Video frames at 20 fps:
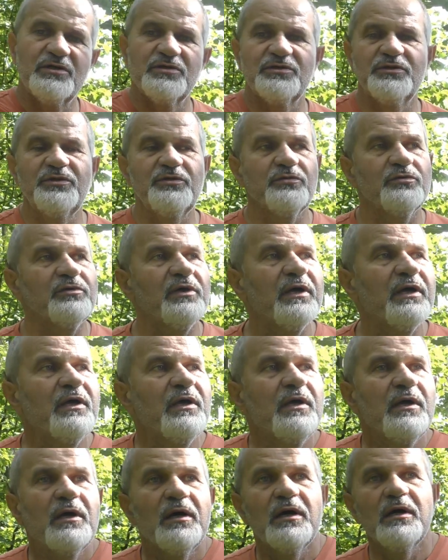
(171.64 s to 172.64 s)
хлынуло
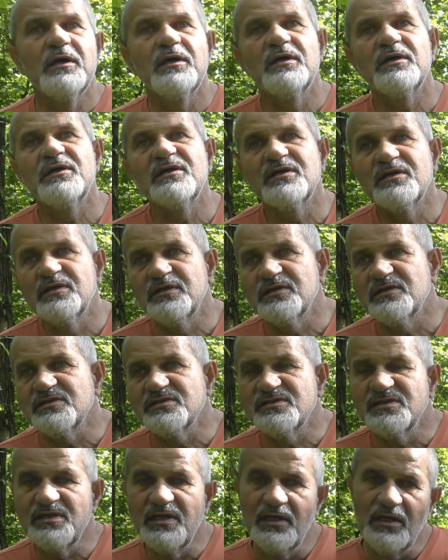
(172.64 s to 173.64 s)
э,
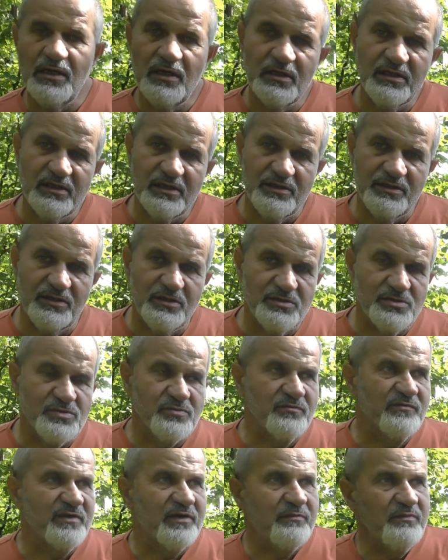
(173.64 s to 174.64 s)
за
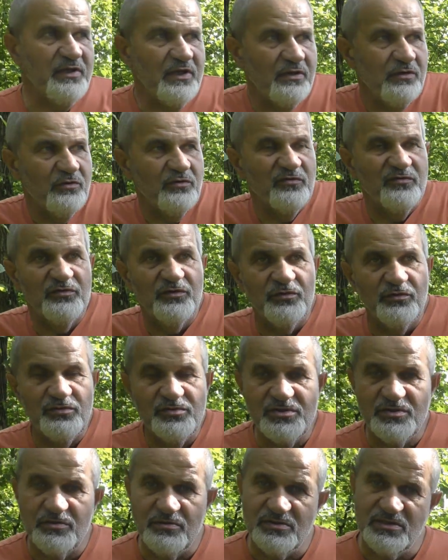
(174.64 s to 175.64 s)
границу, в Армению, в
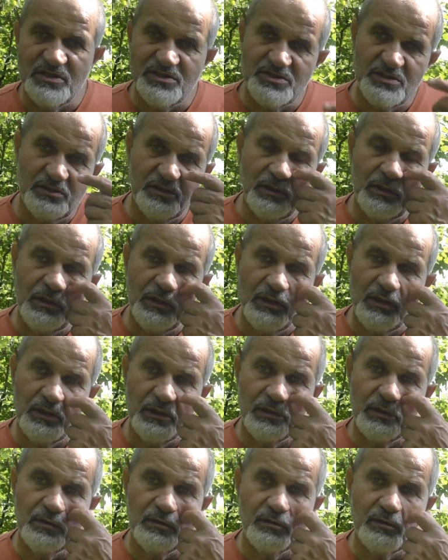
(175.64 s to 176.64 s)
Грузию, значит,
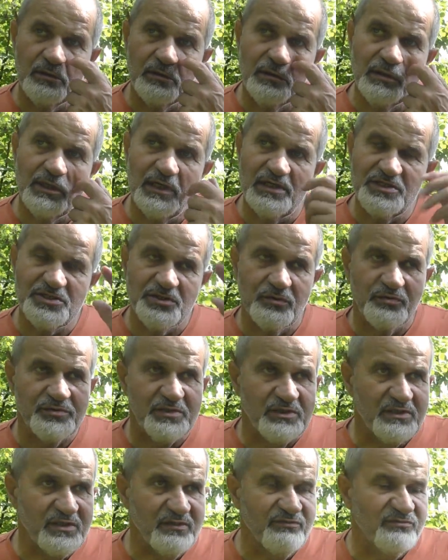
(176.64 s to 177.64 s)
и дальше
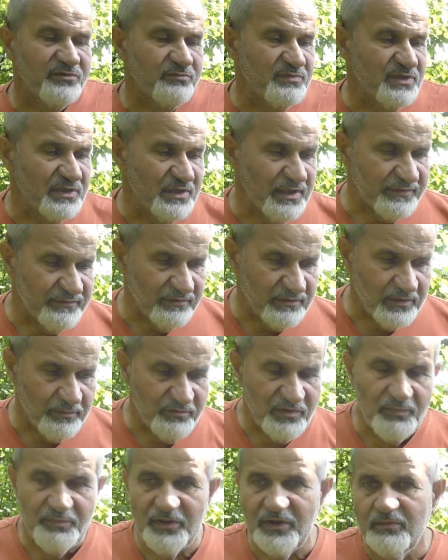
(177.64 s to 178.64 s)
куда-то там, в Эмираты, там
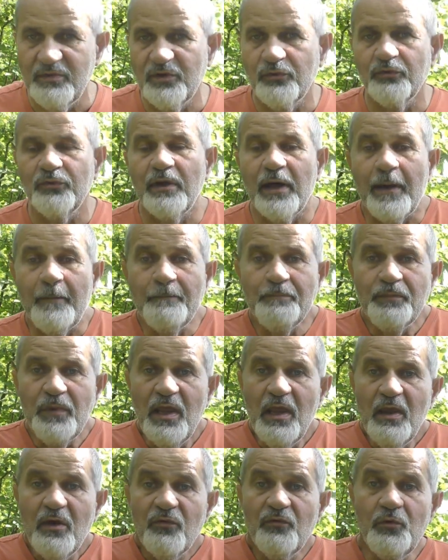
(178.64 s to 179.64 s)
не пойми куда.
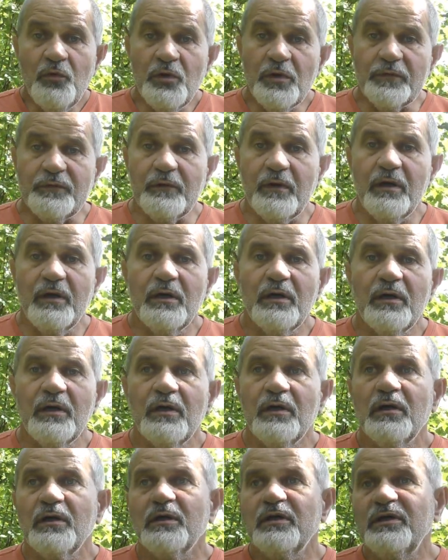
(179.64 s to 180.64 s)
Вот,
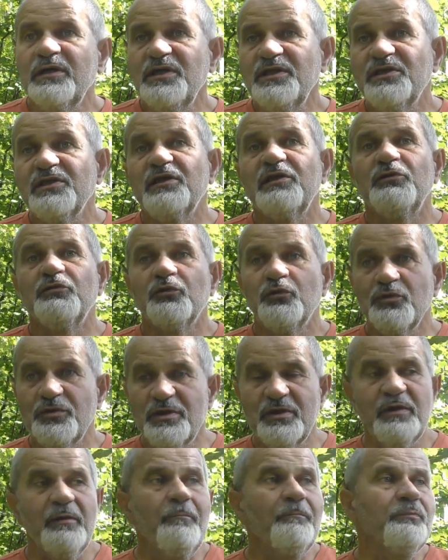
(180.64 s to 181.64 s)
э, эти
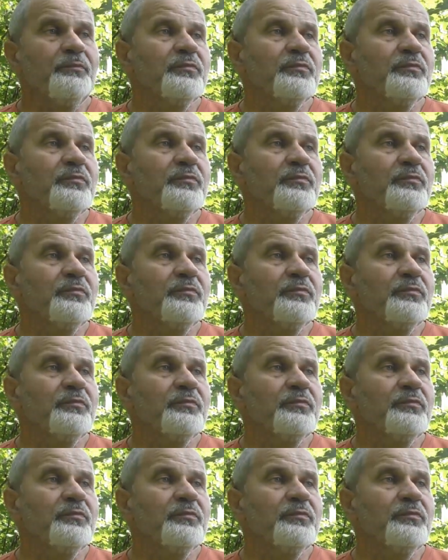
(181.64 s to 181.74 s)
люди,